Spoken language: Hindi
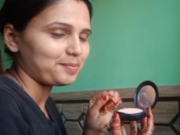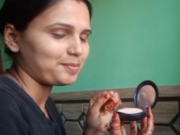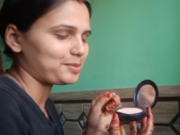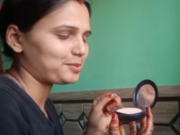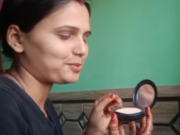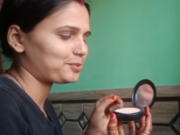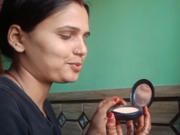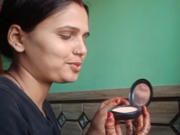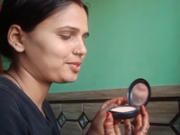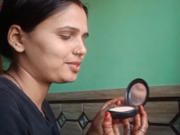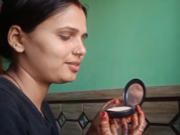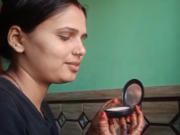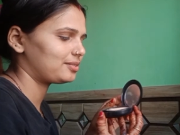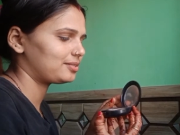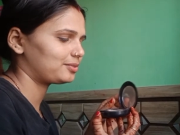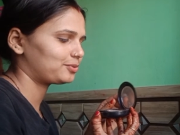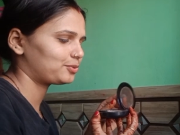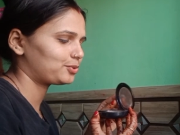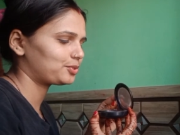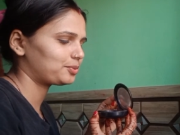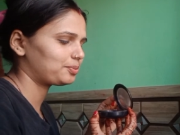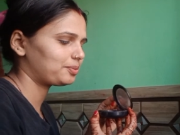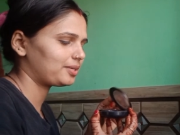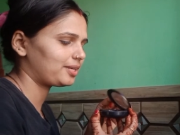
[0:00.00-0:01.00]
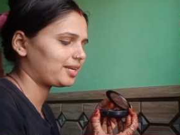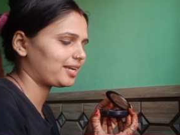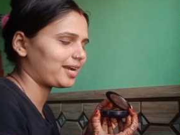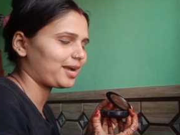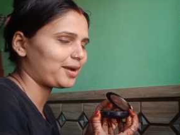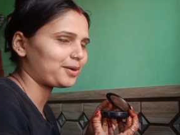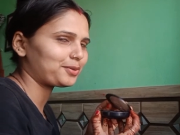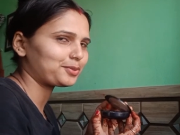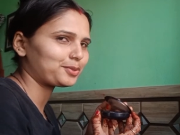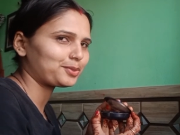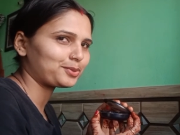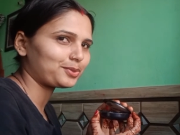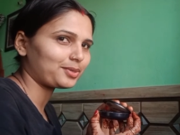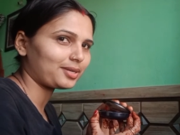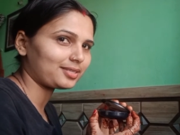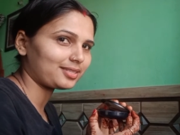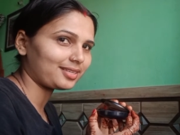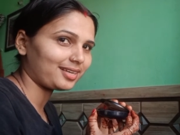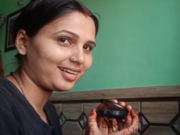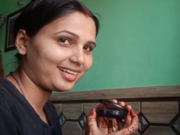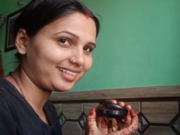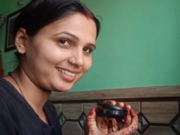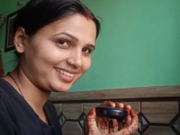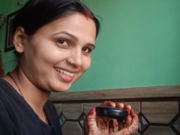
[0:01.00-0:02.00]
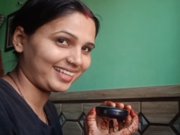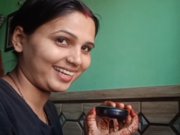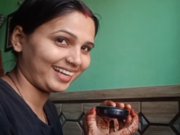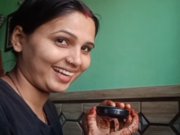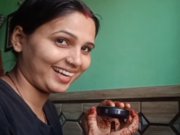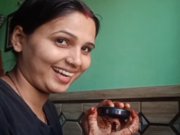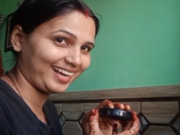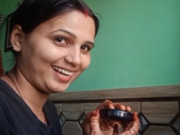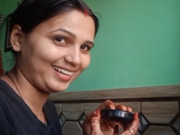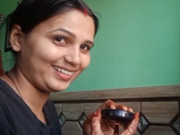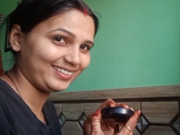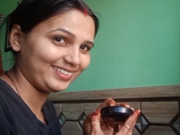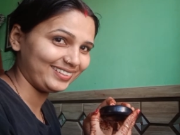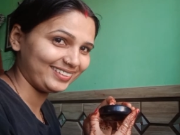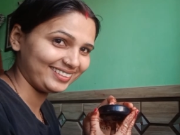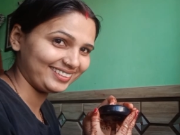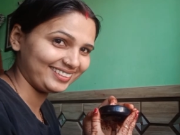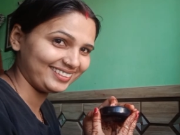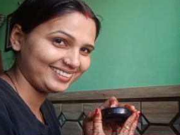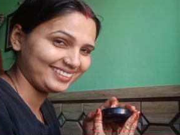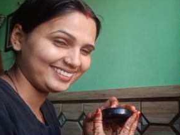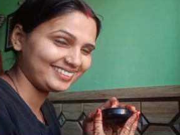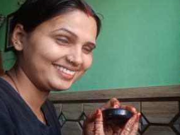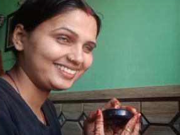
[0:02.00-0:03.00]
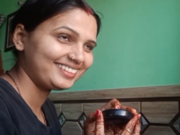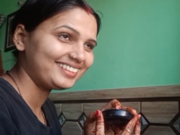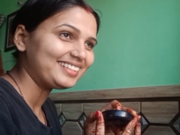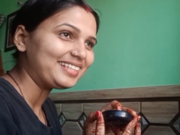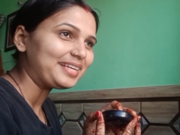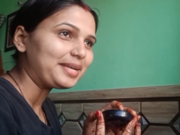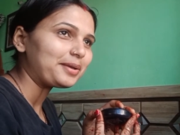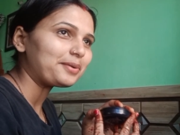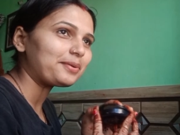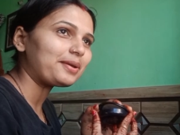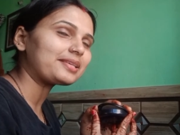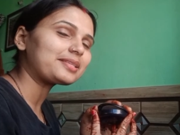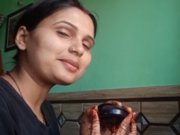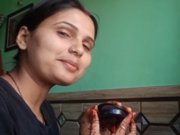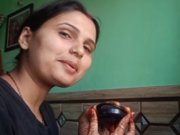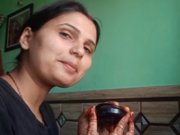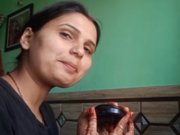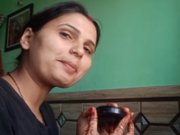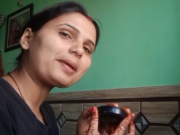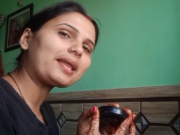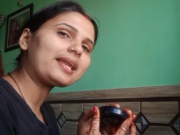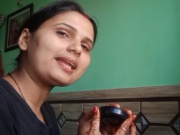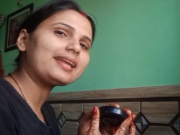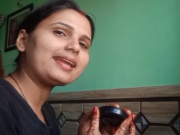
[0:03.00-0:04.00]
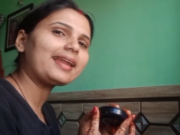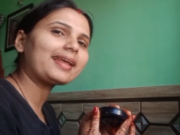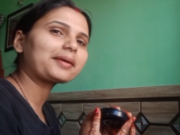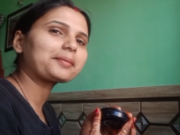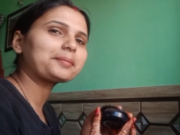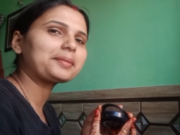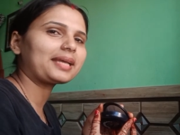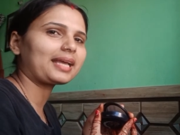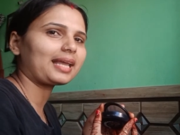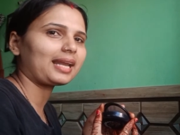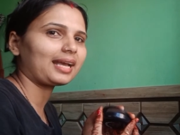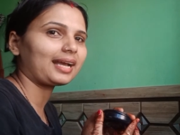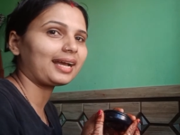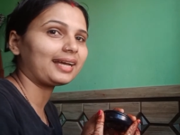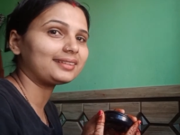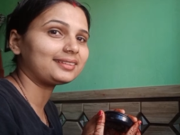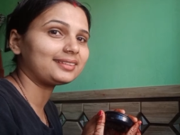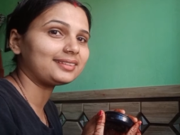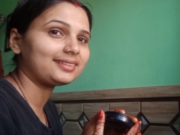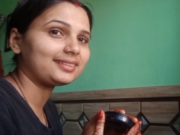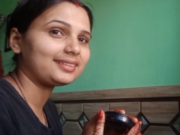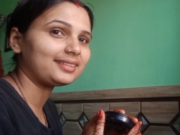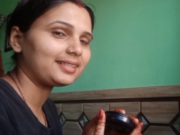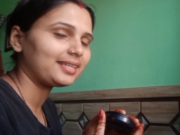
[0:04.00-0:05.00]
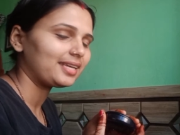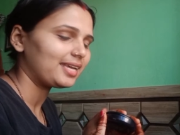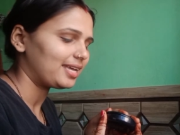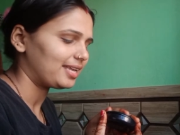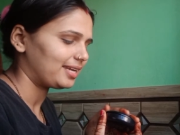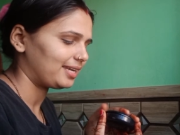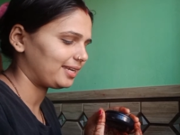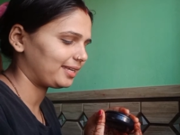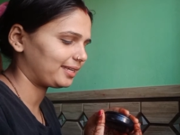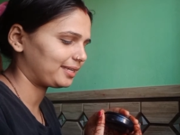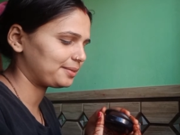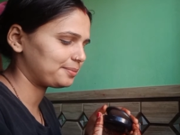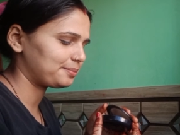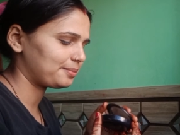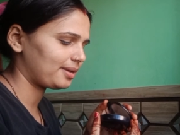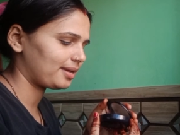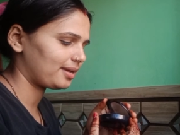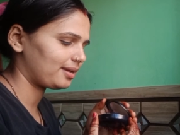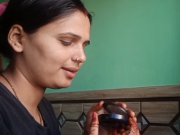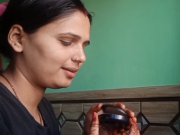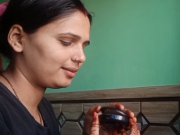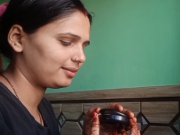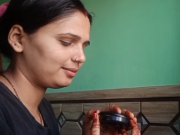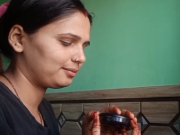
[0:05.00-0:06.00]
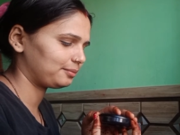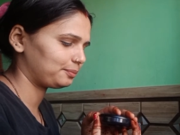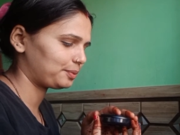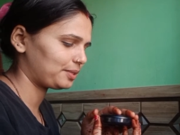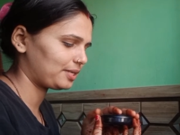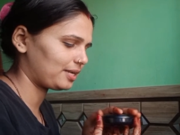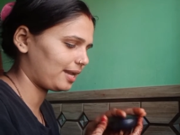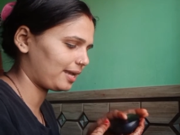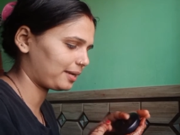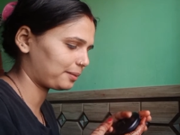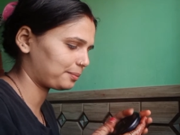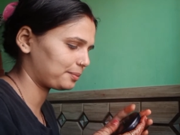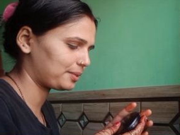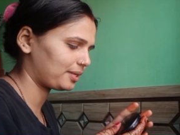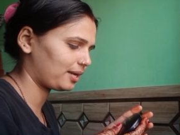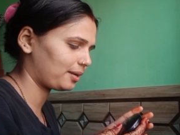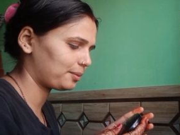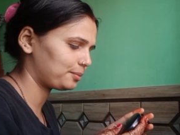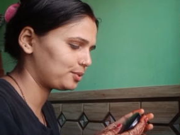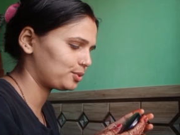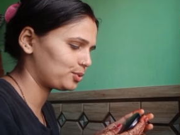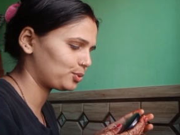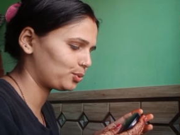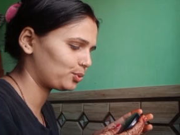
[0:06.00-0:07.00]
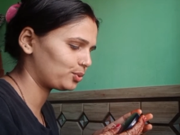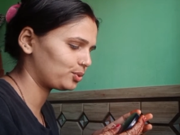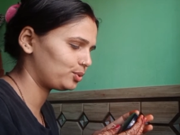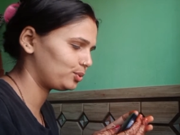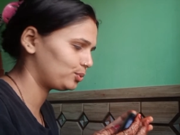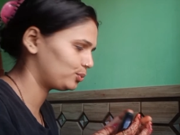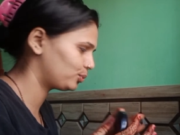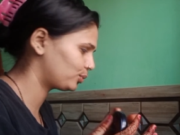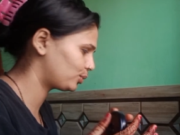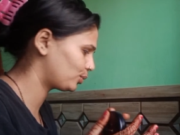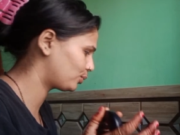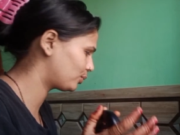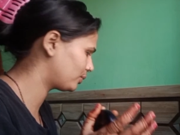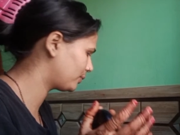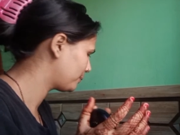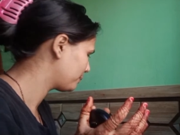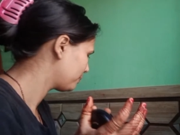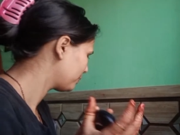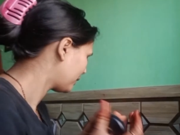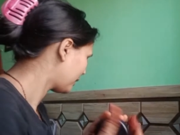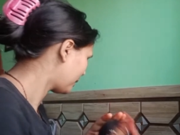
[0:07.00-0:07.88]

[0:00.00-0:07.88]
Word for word: मैं सोची कुछ भी लगाओ तो थोड़ा सा अच्छा लगाओ वैसे मैं पहले लैक्मे का लगाती थी लेकिन मैं फिर लैक्मे का भी छोड़ दी हूँ क्योंकि